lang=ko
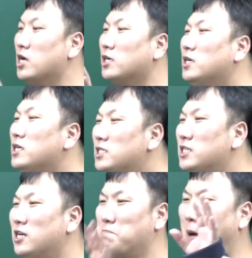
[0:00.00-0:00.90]
그
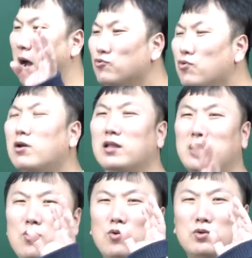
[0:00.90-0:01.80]
시를 바꾸거나
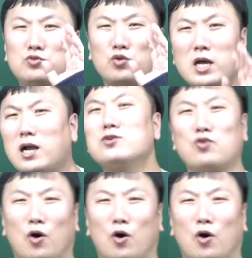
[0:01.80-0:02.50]
내용을 조작할 수